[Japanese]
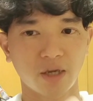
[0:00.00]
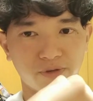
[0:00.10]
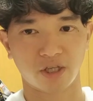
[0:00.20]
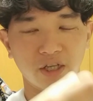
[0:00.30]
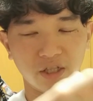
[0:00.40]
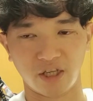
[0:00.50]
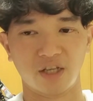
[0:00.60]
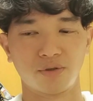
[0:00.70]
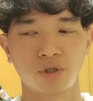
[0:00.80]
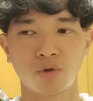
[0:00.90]
イプじゃないんで、
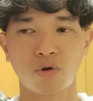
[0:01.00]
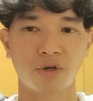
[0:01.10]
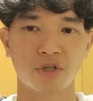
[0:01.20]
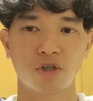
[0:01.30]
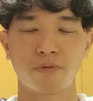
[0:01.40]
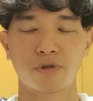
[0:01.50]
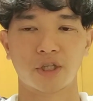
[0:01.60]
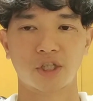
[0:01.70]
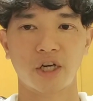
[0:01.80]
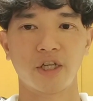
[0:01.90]
普通の他のシートポストが
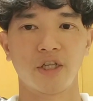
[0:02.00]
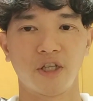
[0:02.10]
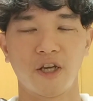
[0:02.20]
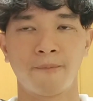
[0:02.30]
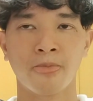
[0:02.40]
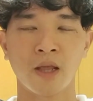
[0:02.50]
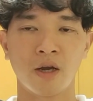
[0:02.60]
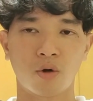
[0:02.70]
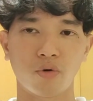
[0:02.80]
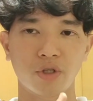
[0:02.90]
使えないんで、
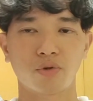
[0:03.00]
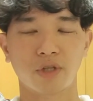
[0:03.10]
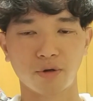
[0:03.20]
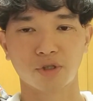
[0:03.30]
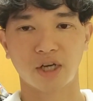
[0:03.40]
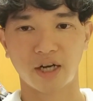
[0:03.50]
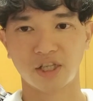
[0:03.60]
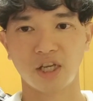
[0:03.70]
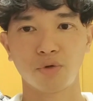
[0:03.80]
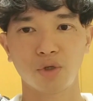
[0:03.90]
こいつを直すか、
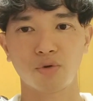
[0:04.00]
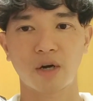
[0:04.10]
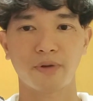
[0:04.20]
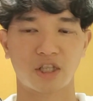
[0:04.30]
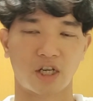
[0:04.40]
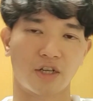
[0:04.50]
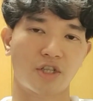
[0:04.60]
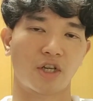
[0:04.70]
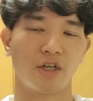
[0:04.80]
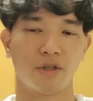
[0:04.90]
専用品を頑張って探す
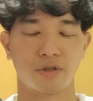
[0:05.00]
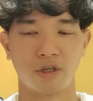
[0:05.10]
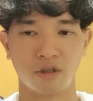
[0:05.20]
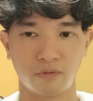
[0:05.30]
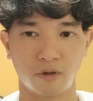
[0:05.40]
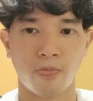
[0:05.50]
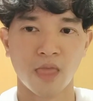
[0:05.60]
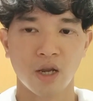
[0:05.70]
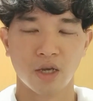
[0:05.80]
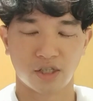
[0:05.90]
しかないんですけれども、
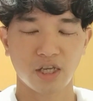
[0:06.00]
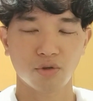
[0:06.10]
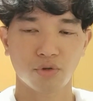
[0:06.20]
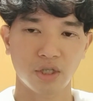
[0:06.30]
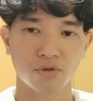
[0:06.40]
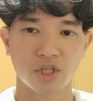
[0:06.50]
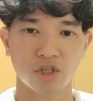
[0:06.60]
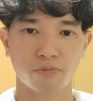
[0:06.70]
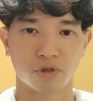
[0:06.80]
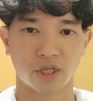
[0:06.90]
専用品の
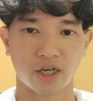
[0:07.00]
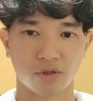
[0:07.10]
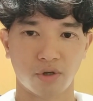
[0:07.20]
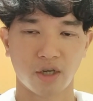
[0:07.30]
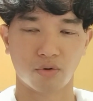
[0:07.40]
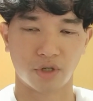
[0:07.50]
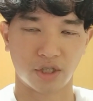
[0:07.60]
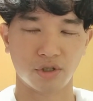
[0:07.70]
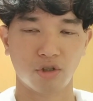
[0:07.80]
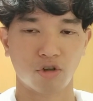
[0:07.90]
シートポスト探すのは結構き
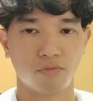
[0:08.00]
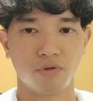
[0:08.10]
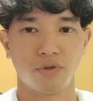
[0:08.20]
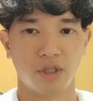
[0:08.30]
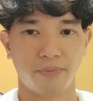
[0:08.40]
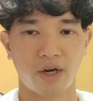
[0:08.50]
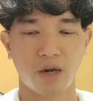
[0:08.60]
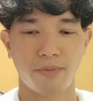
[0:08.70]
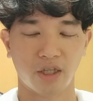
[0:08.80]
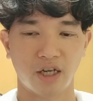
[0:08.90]
ついと思うんで、まあ、
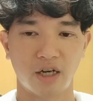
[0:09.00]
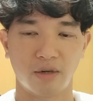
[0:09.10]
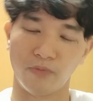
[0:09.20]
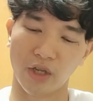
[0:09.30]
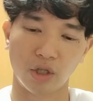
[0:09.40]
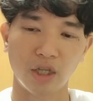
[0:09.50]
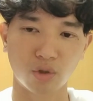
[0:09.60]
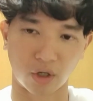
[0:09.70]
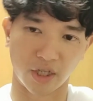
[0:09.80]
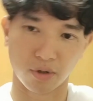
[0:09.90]
頑張ってな、ななん
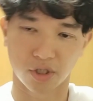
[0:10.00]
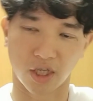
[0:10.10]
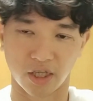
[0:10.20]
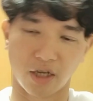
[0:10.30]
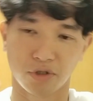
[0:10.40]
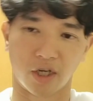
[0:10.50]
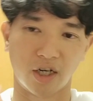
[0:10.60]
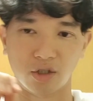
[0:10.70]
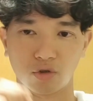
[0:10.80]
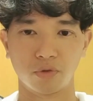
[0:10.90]
とか直して、直せないか
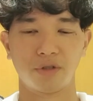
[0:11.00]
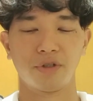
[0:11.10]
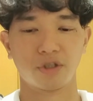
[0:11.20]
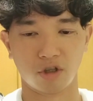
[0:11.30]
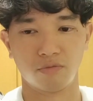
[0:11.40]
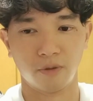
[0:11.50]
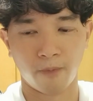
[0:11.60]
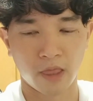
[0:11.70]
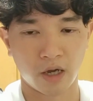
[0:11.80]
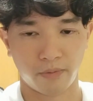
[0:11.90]
なと思ってるんですけども、
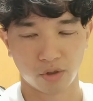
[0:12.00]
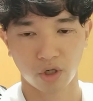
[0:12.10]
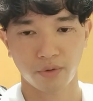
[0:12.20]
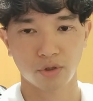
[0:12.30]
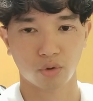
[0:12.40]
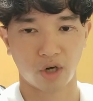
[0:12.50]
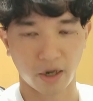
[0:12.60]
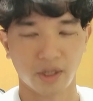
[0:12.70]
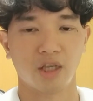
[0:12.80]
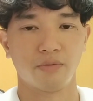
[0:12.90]
まあ、そこら辺はちょっと頑
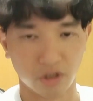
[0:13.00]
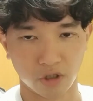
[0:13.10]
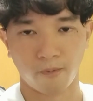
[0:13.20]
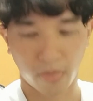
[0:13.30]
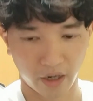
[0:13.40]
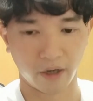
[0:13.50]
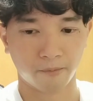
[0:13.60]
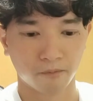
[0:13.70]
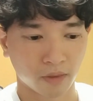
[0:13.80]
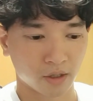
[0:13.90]
張ってみます。はい。
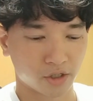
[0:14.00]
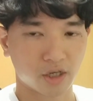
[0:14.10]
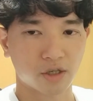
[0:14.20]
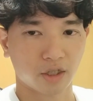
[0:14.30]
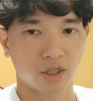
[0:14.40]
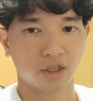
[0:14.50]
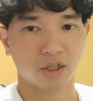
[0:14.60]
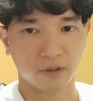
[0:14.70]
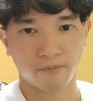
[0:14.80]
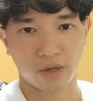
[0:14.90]
せっかく買ったんでね、
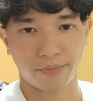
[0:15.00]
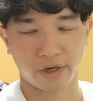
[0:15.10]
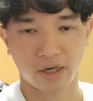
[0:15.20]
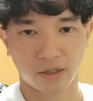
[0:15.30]
やっぱり、